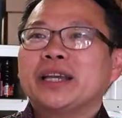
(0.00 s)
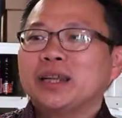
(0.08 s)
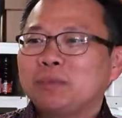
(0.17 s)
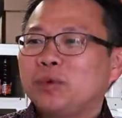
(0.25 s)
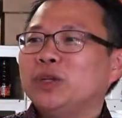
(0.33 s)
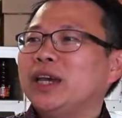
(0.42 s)

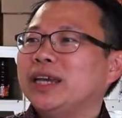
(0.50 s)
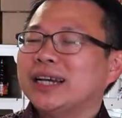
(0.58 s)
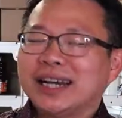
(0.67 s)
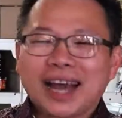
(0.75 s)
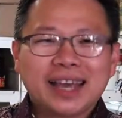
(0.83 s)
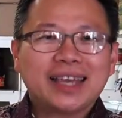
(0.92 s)
kita punyai
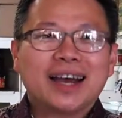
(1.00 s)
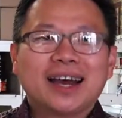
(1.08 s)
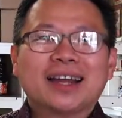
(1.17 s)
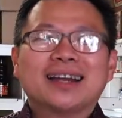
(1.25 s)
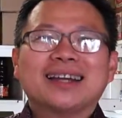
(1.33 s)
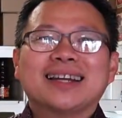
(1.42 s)

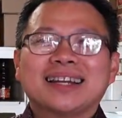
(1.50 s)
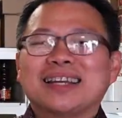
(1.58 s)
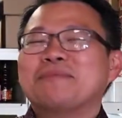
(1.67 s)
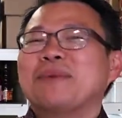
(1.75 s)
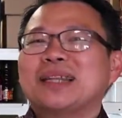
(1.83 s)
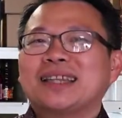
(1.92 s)
kekayaan
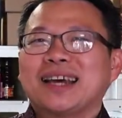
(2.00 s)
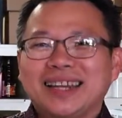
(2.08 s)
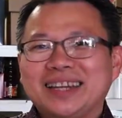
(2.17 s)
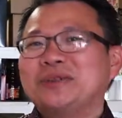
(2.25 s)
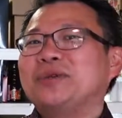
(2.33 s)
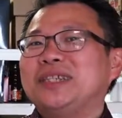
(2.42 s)
kenikmatan
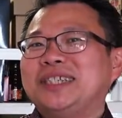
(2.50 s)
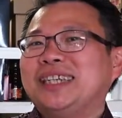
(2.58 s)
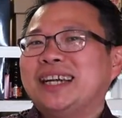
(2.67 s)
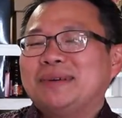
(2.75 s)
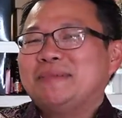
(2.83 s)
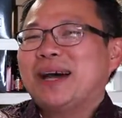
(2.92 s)

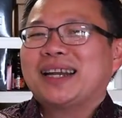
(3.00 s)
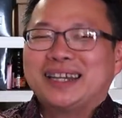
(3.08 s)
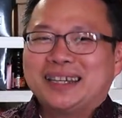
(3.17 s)
Indonesia makanan